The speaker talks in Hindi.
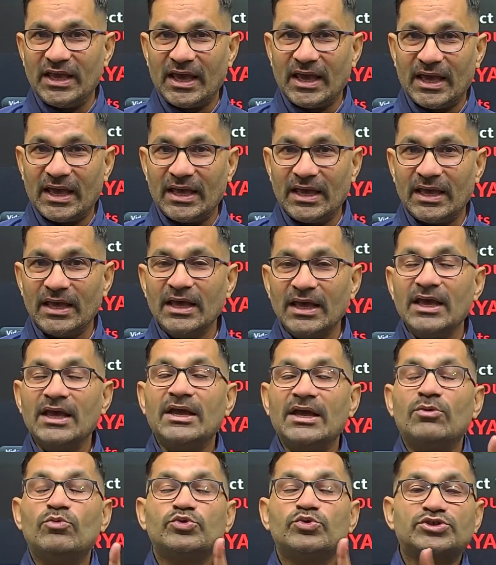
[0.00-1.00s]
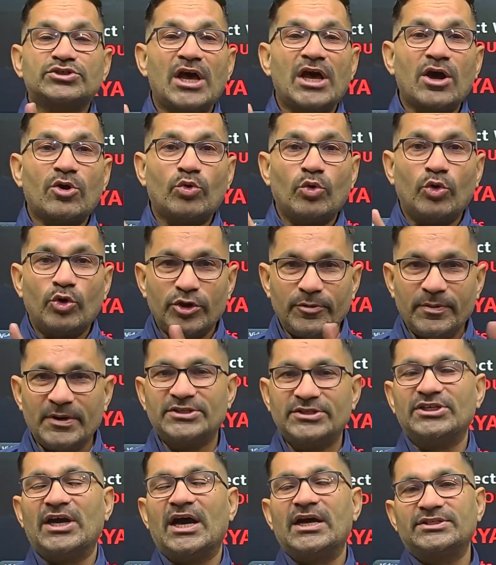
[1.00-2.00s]
हैं उसका कोई भी
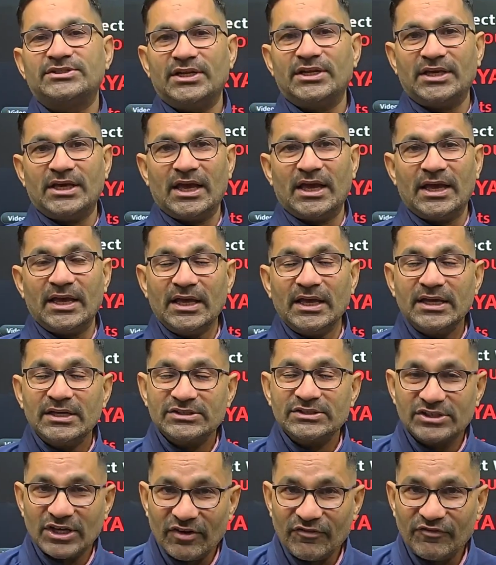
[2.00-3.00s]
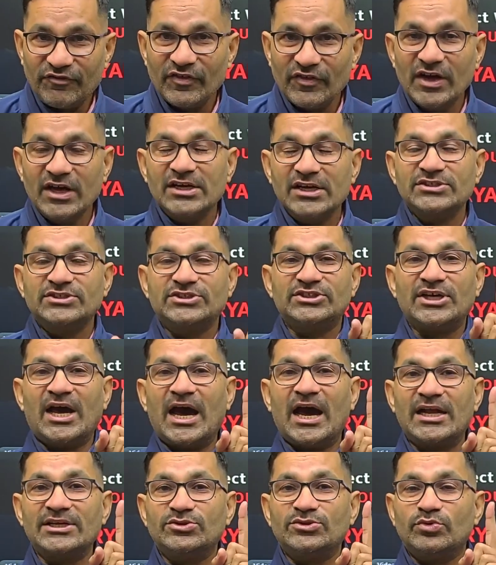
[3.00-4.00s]
चार्ज नहीं है सिर्फ
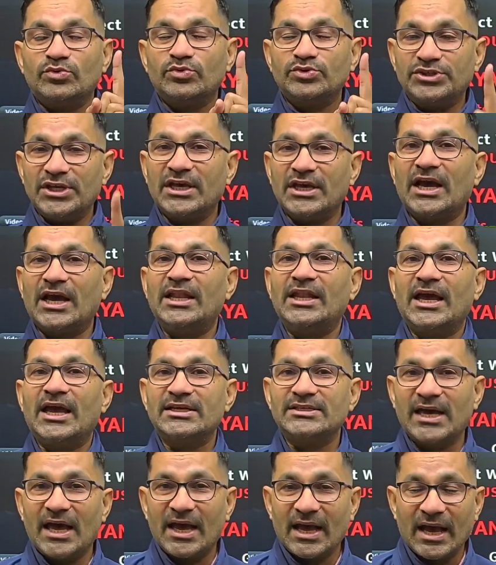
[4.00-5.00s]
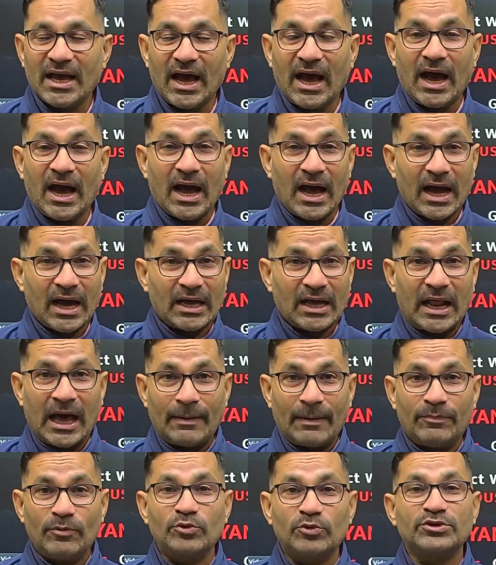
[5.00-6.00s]
चार्ज उसी का लिया जाएगा अगर
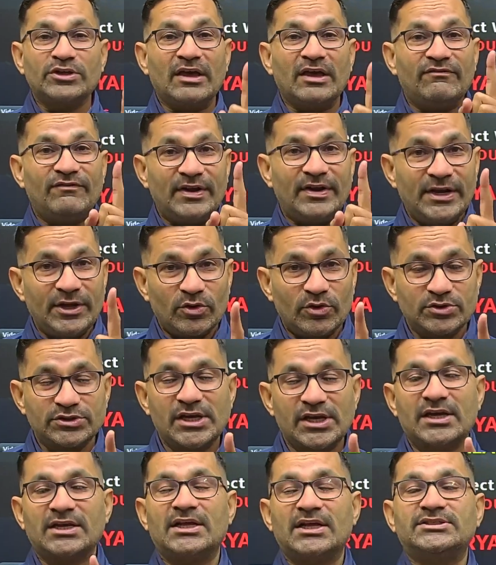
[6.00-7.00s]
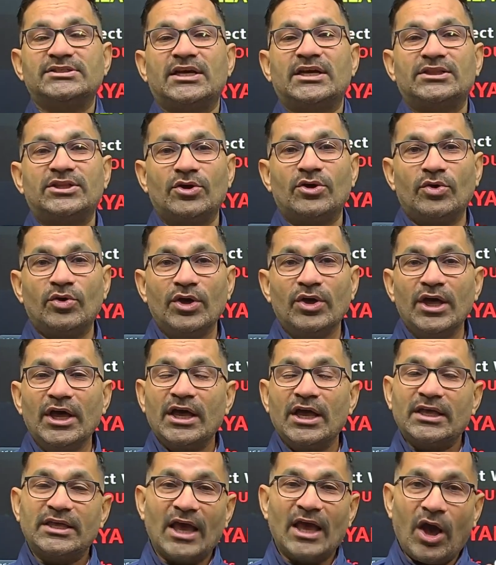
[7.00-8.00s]
आप उनके वीडियोस देखना चाहते हो
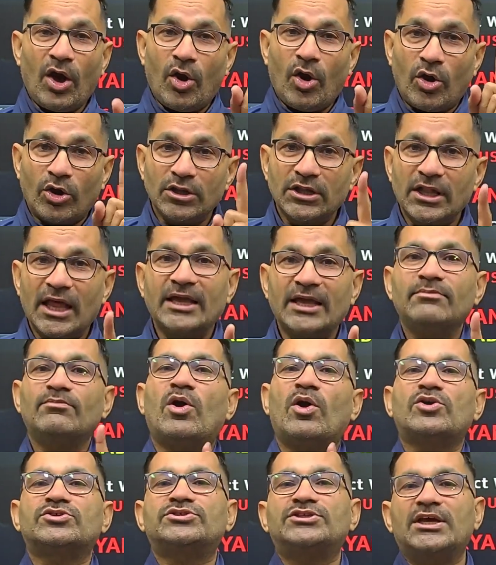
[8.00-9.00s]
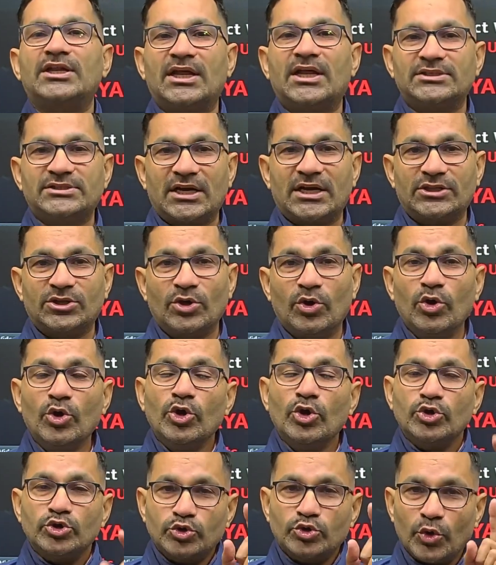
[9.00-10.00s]
या ऑनलाइन मॉक्स देना चाहते हो
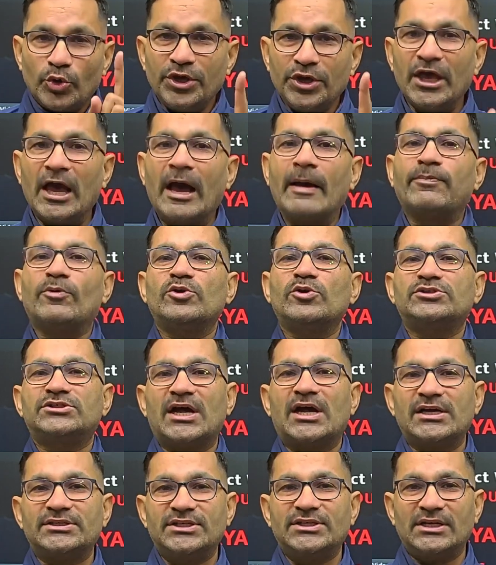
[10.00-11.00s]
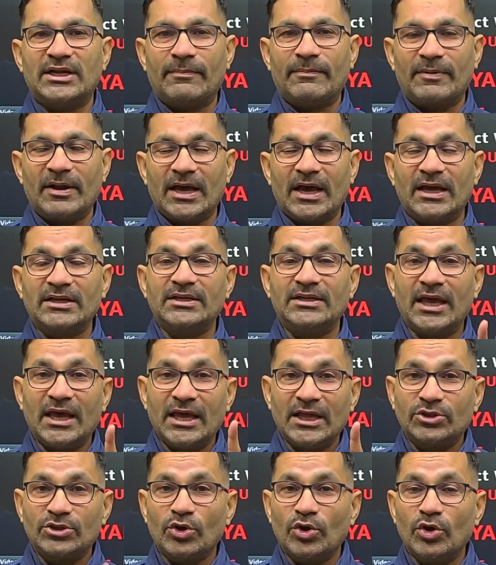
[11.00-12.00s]
तो ही आपको चार्ज देना पड़ेगा नहीं
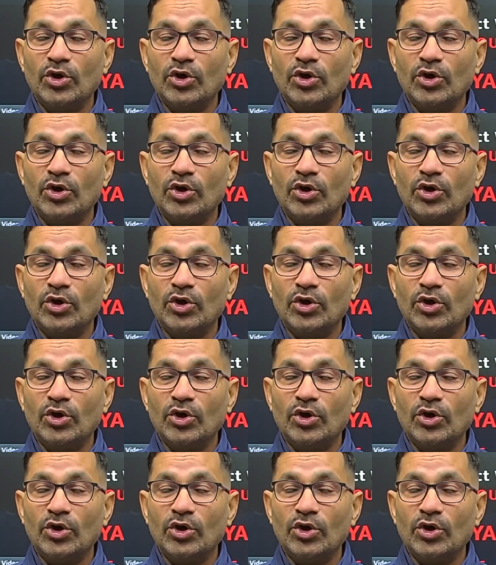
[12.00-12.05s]
तो